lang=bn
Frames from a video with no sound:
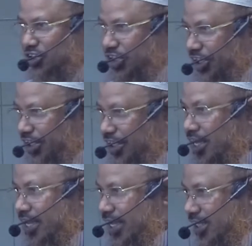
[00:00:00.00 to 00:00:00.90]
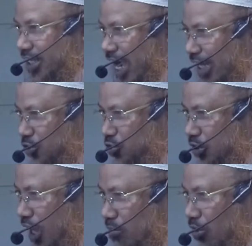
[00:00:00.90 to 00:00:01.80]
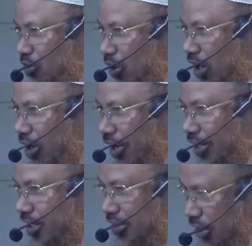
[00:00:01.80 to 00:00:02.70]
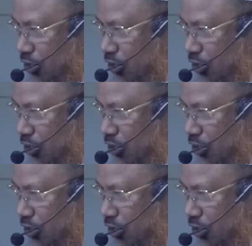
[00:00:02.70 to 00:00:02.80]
থেকে এই ডাক যদি আমল করা হয় তাহলে